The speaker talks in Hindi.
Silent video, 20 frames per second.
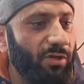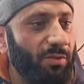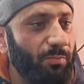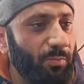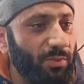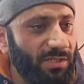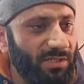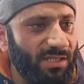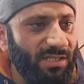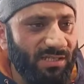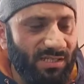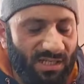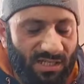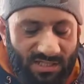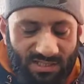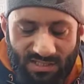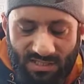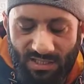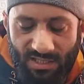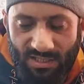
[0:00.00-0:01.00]
हुए पिछले
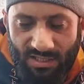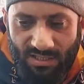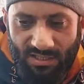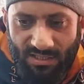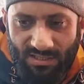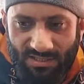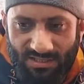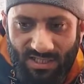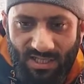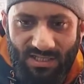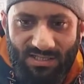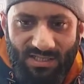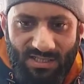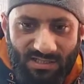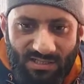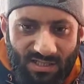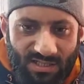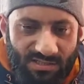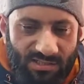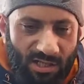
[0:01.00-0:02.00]
साठ
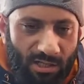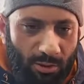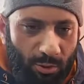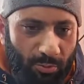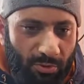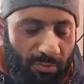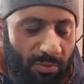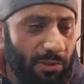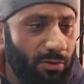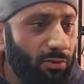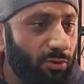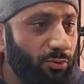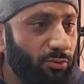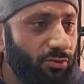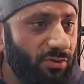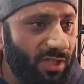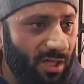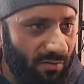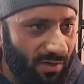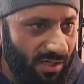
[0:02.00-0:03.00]
सत्तर सालों में
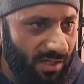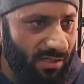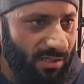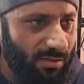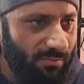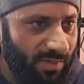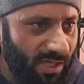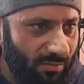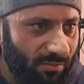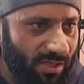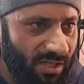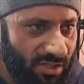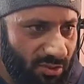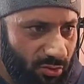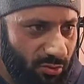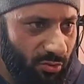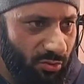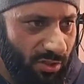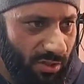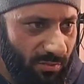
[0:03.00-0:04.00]
बिलखसूस नवाकल में हमने एक
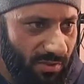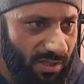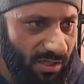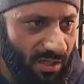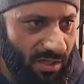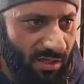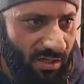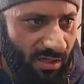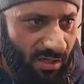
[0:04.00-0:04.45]
स्टोरी भी